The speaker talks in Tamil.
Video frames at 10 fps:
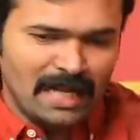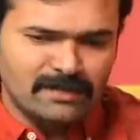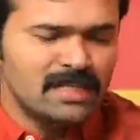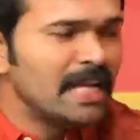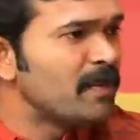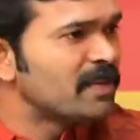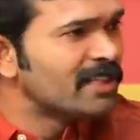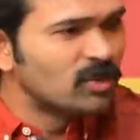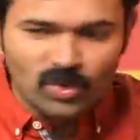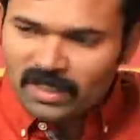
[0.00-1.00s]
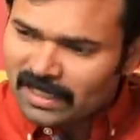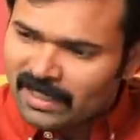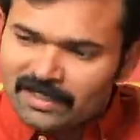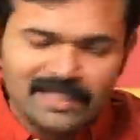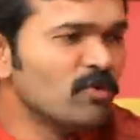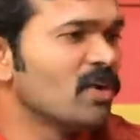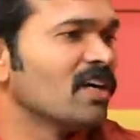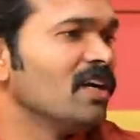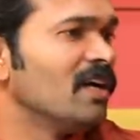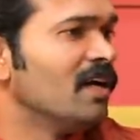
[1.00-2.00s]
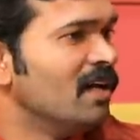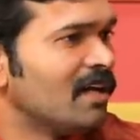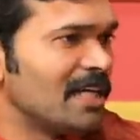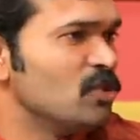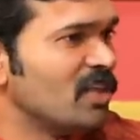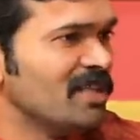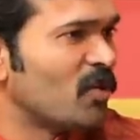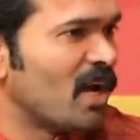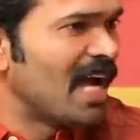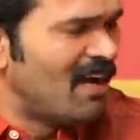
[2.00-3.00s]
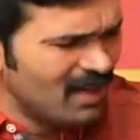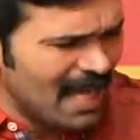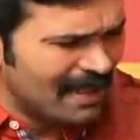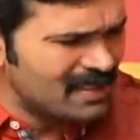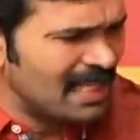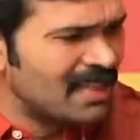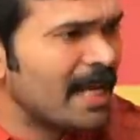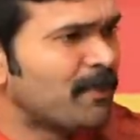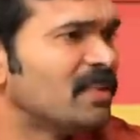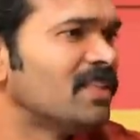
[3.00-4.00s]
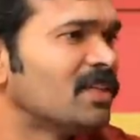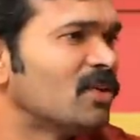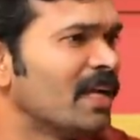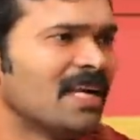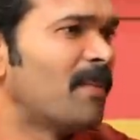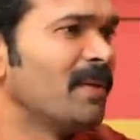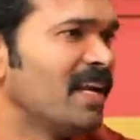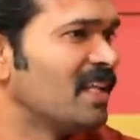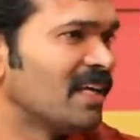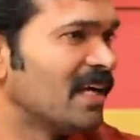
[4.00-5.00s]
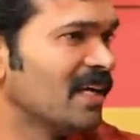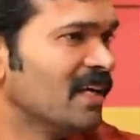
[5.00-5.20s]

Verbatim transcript: ஒரு அரசியல் அறிப்பை தீர்த்துக்கொள்ள திமுக ராஜீவ் காந்தியும் போறாங்க அவங்களுக்கு அரசு அந்த அறிப்பை தீர்த்துக்கணும் எங்களுக்கு அப்படி கிடையாதுங்க